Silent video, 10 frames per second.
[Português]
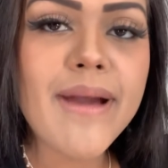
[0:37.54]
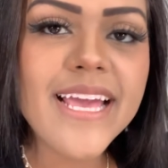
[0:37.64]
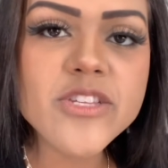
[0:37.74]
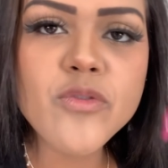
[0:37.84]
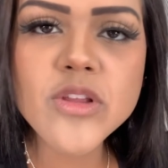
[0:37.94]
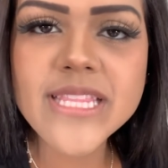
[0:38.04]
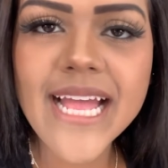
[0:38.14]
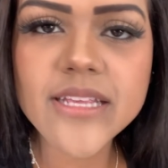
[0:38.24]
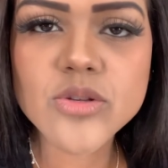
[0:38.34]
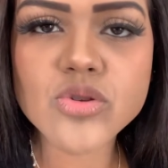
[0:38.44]
mais
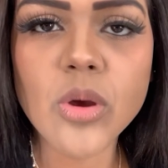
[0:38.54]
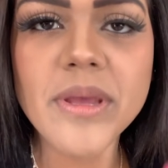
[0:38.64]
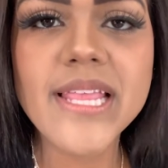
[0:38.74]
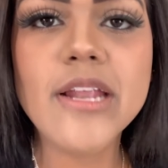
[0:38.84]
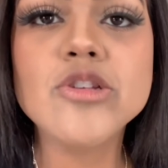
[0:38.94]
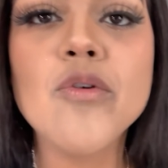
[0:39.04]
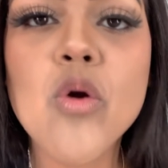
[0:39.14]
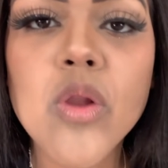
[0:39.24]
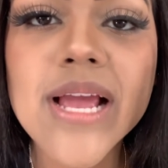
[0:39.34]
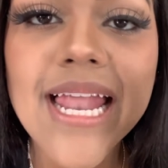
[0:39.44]
votadas nos comentários eu vou
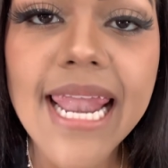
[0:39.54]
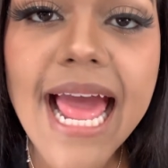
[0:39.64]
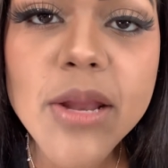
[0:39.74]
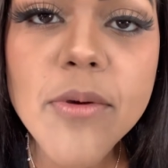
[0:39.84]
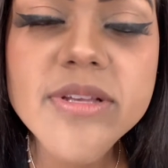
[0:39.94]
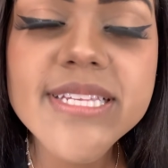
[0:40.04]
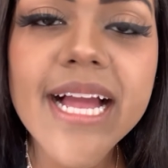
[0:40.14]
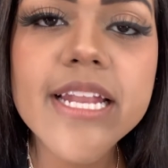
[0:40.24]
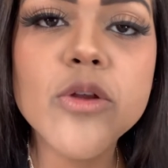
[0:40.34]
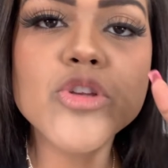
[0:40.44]
colocar lá no meu
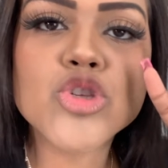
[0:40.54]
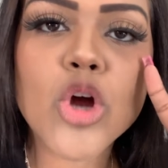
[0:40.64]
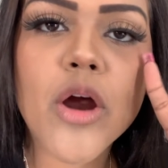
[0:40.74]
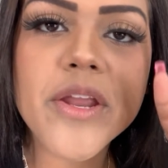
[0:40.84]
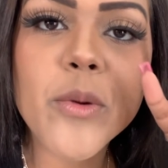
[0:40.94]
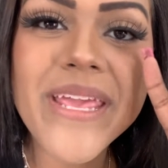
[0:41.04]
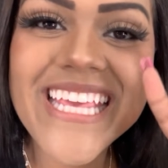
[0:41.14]
Instagram, no Story, uma